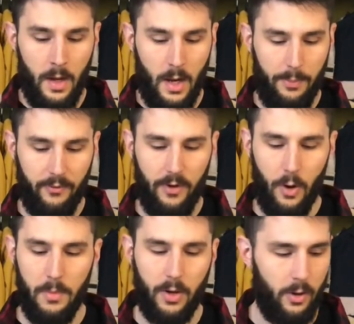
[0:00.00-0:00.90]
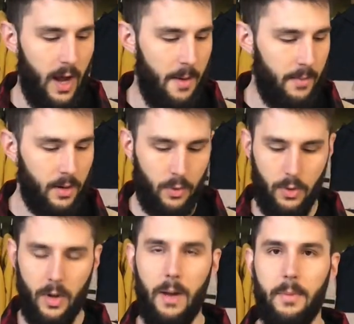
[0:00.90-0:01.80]
Il profilo è un micro camber,
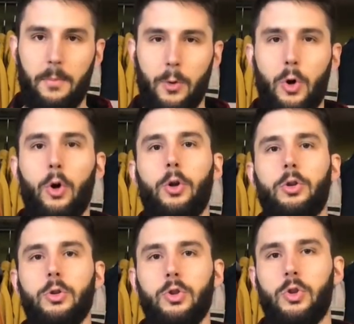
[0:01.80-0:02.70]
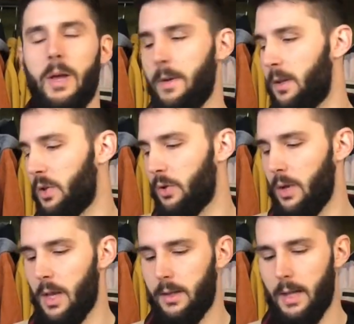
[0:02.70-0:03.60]
quindi un camber più corto, solamente
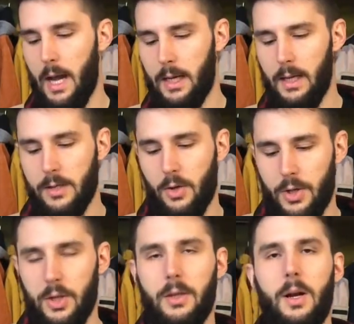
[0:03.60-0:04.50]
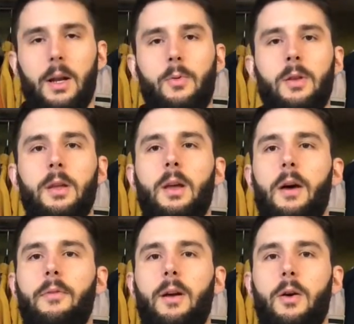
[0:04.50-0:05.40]
sotto gli attacchi, la zona centrale quindi
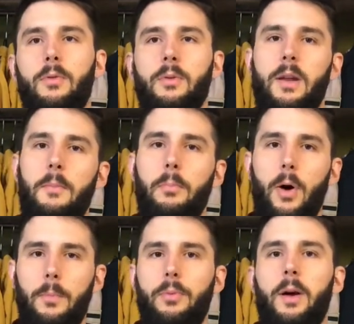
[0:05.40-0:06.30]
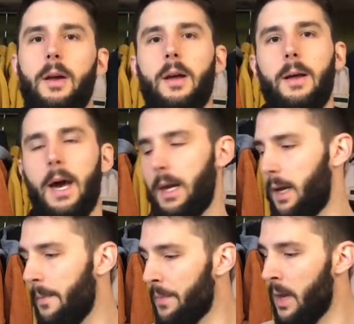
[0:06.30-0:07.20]
avrà un gran pop, una gran
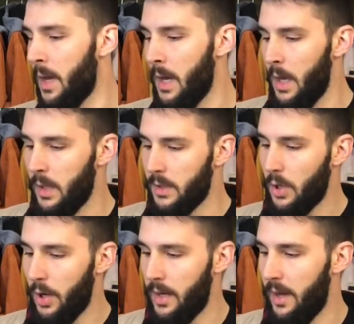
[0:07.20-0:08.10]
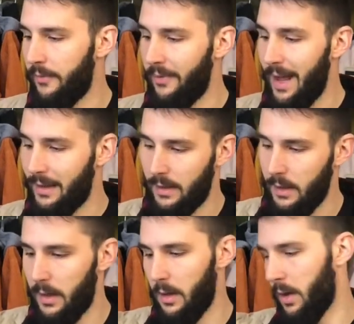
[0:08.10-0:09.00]
carica, zone flat,
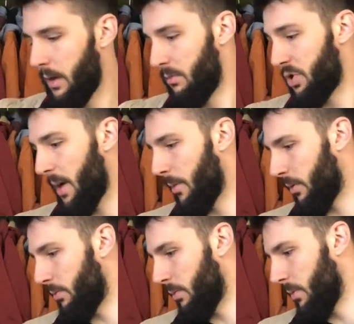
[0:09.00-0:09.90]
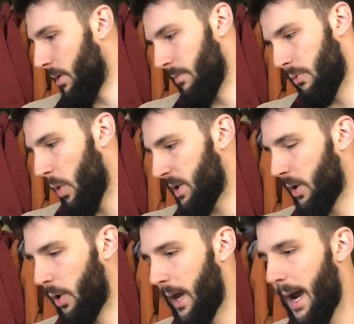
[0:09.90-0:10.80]
eh, diciamo quasi
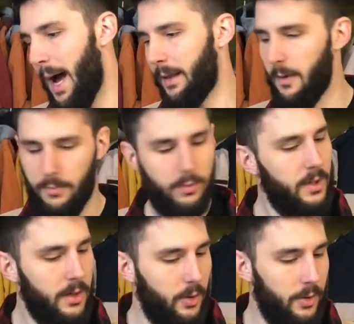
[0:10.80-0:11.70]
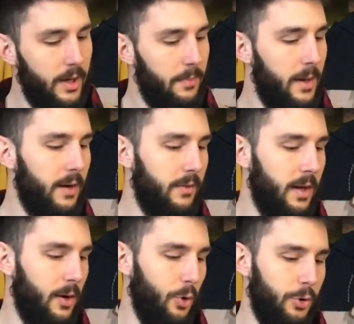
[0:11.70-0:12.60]
rocherate in punta e coda per
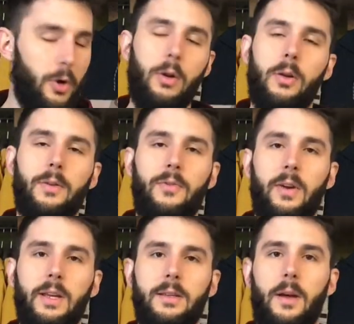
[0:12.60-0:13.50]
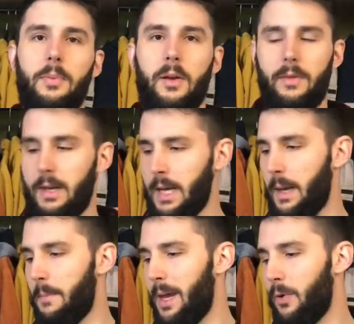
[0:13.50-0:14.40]
avere controllo in neve fresca, per
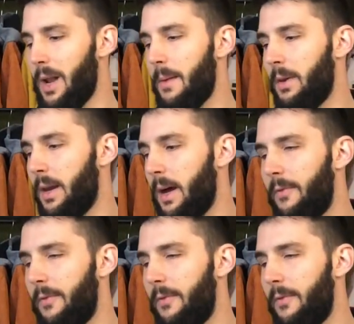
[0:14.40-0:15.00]
avere meno lamina